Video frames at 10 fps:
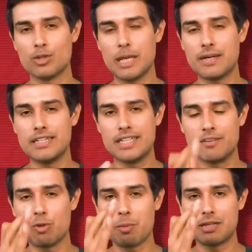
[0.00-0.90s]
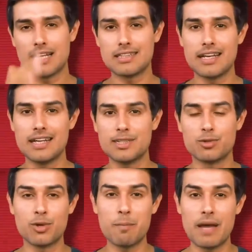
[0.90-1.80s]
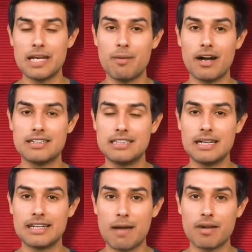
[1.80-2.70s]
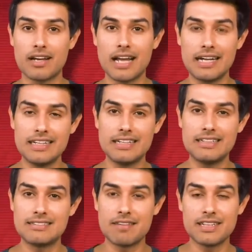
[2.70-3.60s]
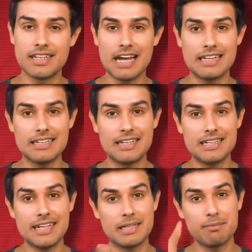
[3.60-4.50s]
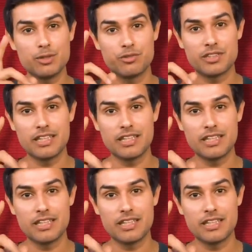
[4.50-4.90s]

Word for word: मोदी अपने इंटरव्यू में बताते हैं कि उन्होंने पहली बार डिजिटल कैमरा 1987 या 1988 में यूज